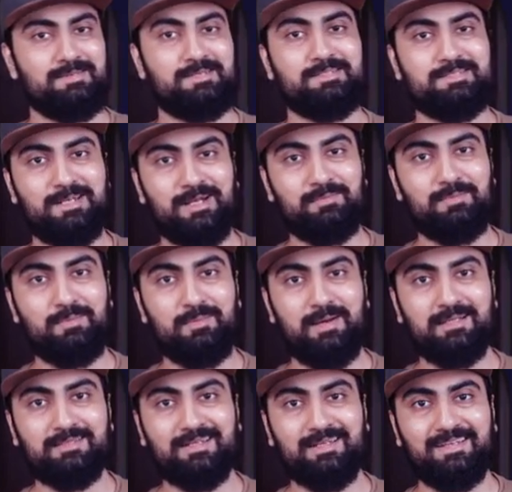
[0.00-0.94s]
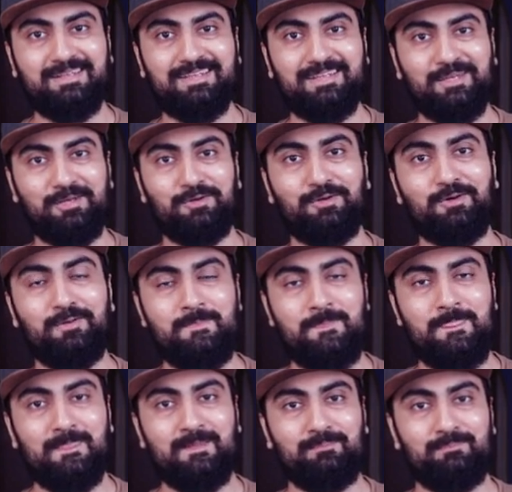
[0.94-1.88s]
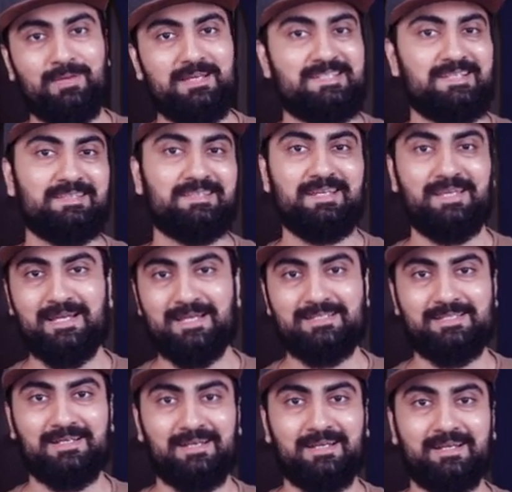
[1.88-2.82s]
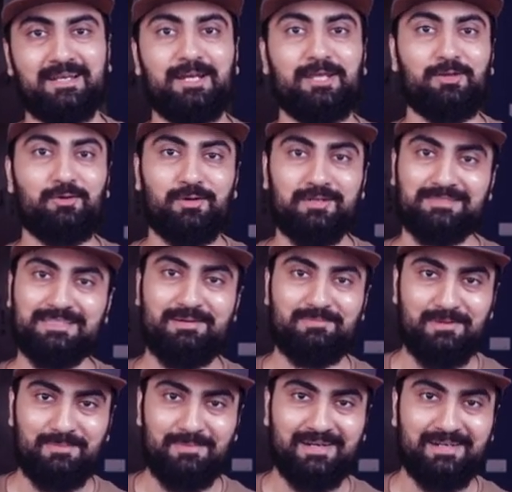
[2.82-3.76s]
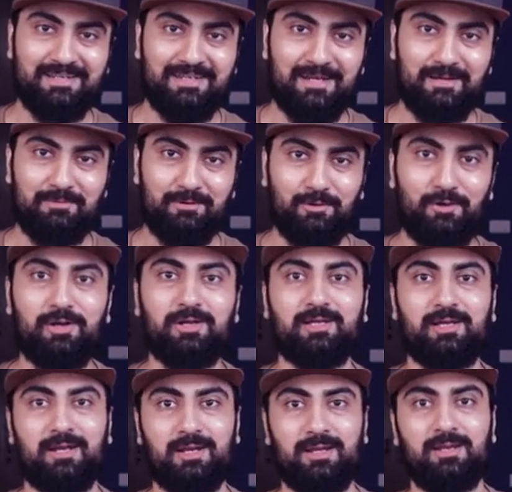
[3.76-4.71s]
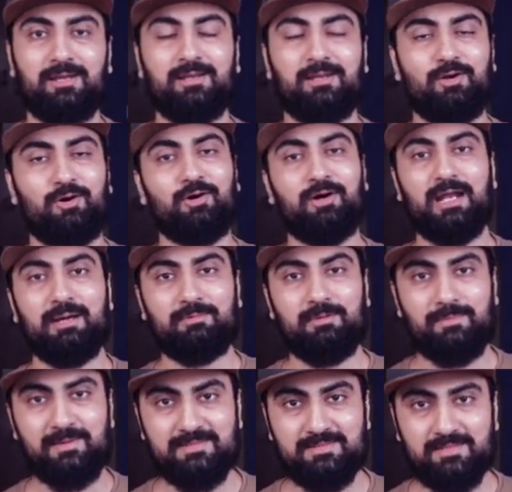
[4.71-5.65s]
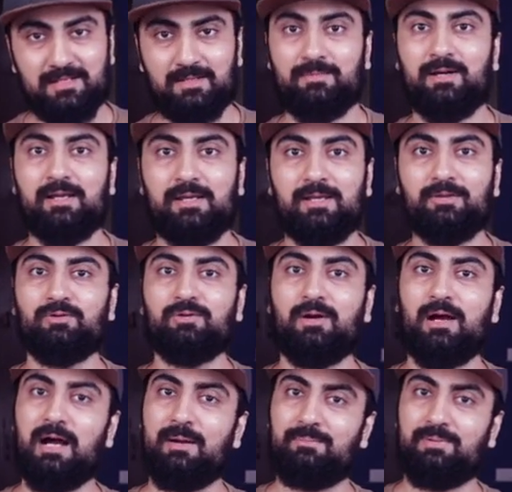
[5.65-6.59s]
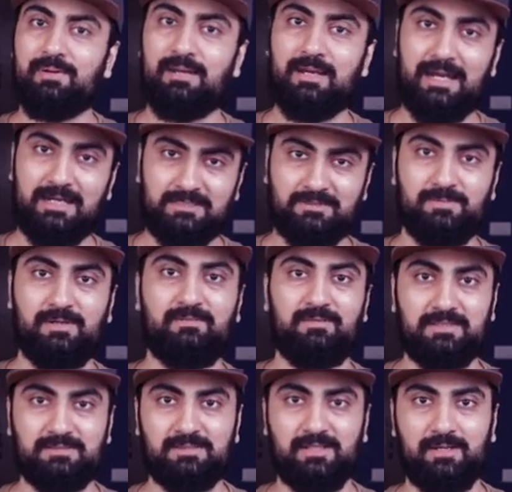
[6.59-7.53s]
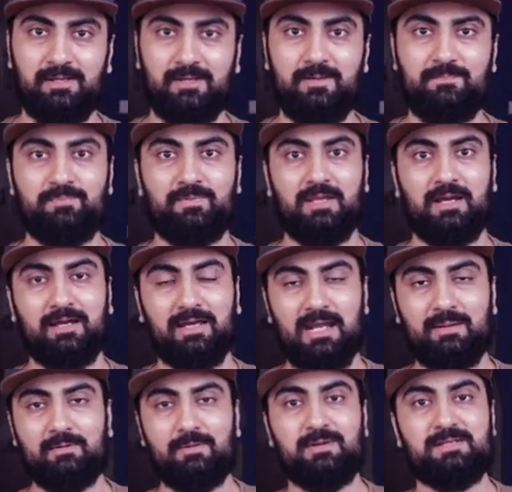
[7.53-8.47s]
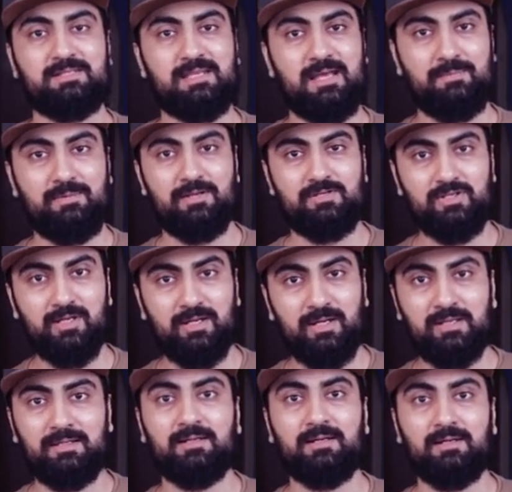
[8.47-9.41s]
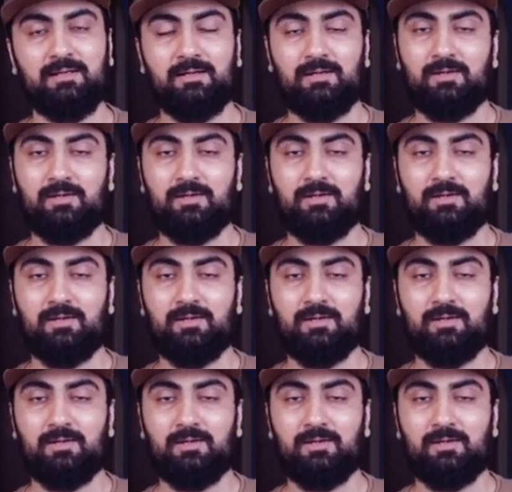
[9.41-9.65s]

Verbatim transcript: जिस तरह हमने बात करी थी कि यू नो बेसिक तरीके से अगर खिड़कियों के सामने बैठ के आप रिकॉर्ड कर रहे हैं और आपने पैसे कमा लिए तो आप फिर लाइट्स में इन्वेस्ट करें अगर आपके पास कैमरा अच्छा नहीं था